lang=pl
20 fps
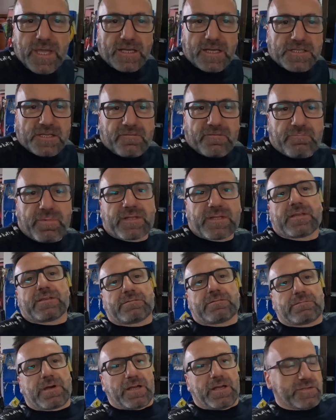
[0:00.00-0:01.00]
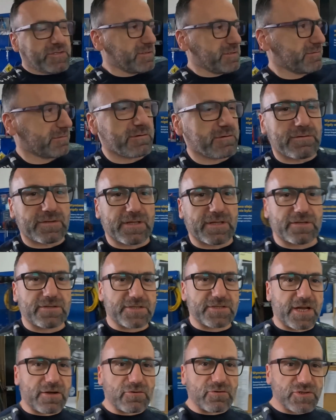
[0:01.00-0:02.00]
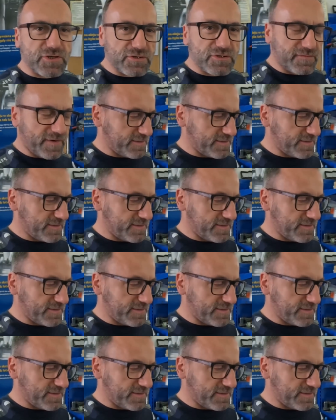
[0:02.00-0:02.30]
kasa wpada, słuchajcie, no kurde, czego chcieć